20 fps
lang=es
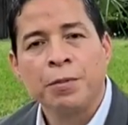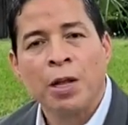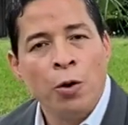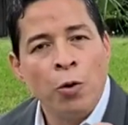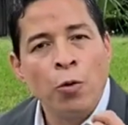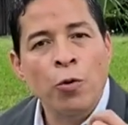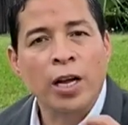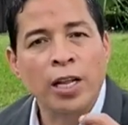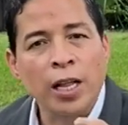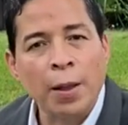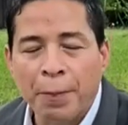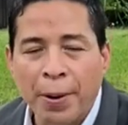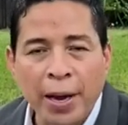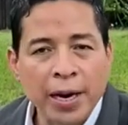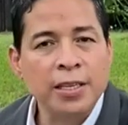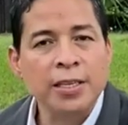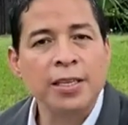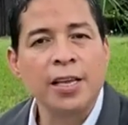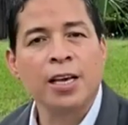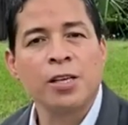Nunca te
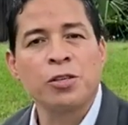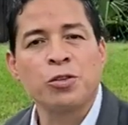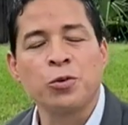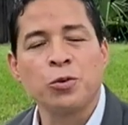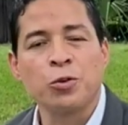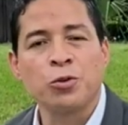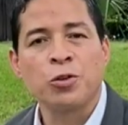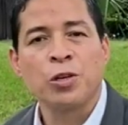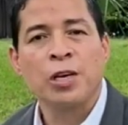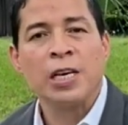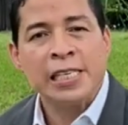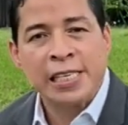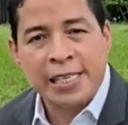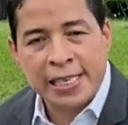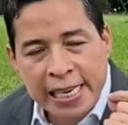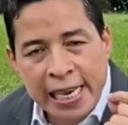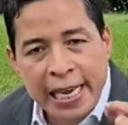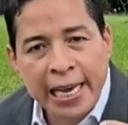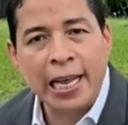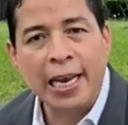apartes de Jesús.
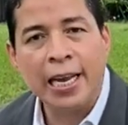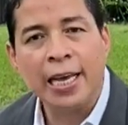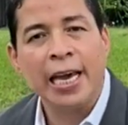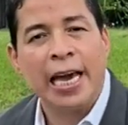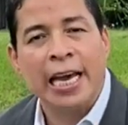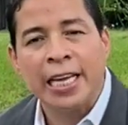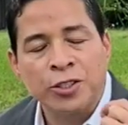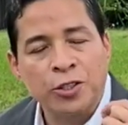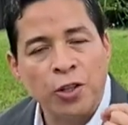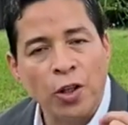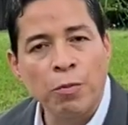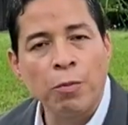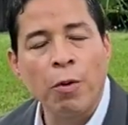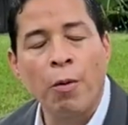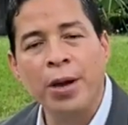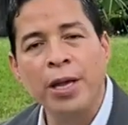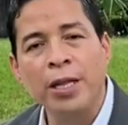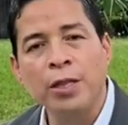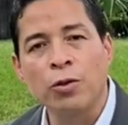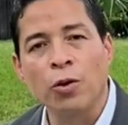Síguele en todo
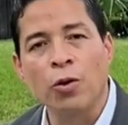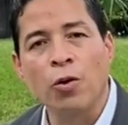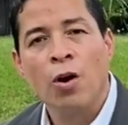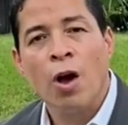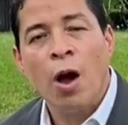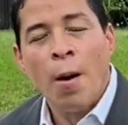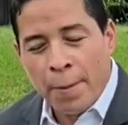momento.